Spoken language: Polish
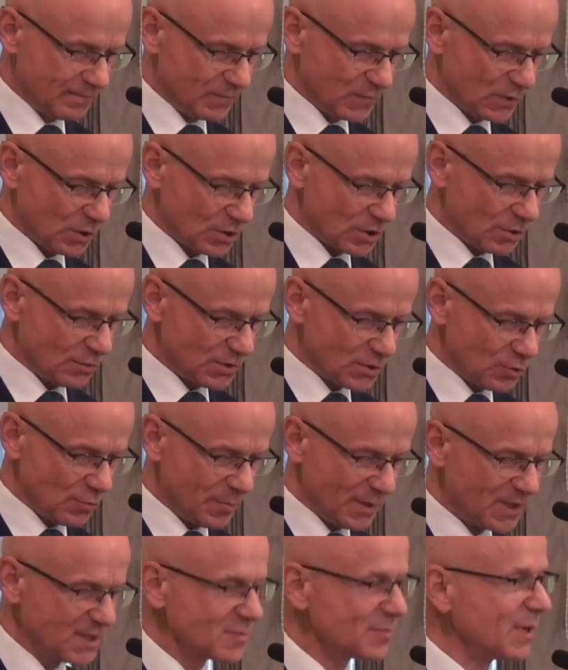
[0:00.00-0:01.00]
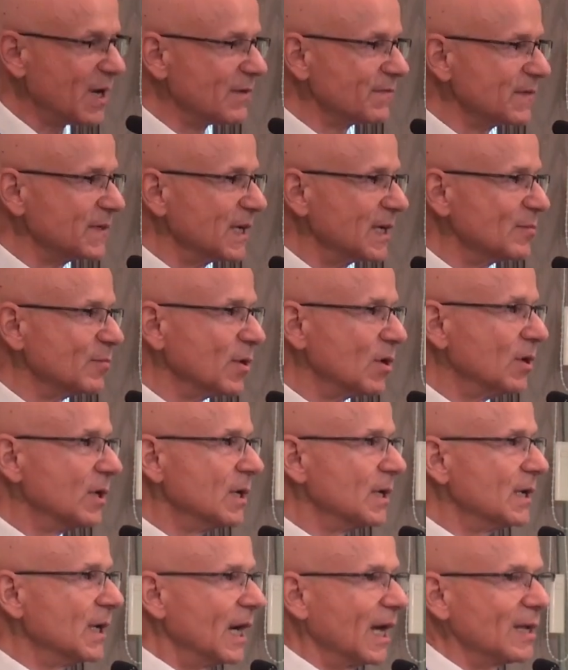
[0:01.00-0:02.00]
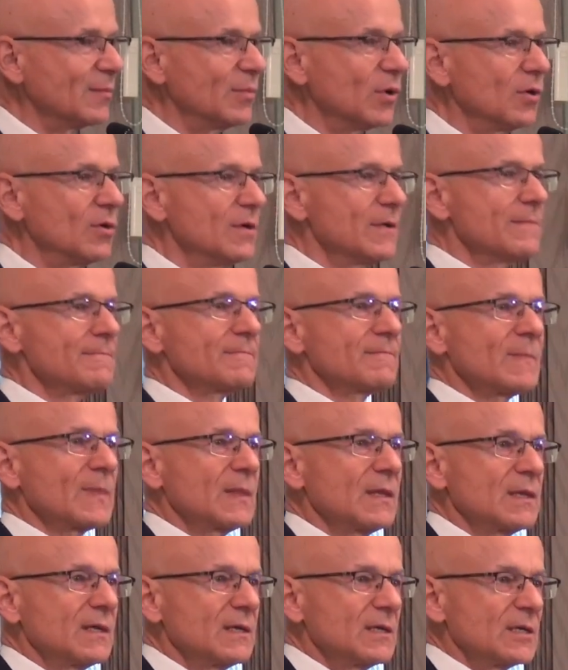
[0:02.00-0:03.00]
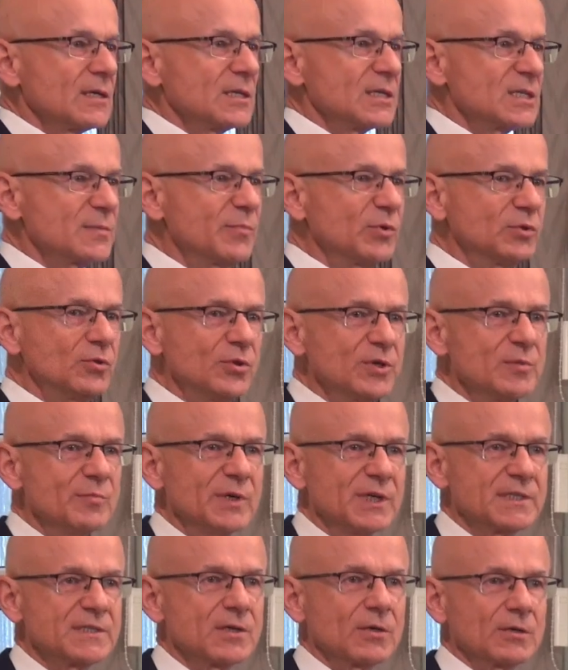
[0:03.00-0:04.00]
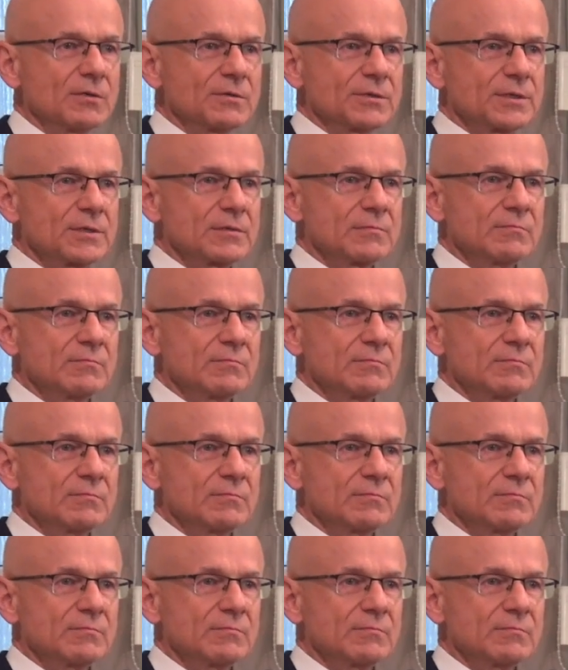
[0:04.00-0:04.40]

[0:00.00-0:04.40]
To są super sprawy. Albo, albo zbudujmy coś.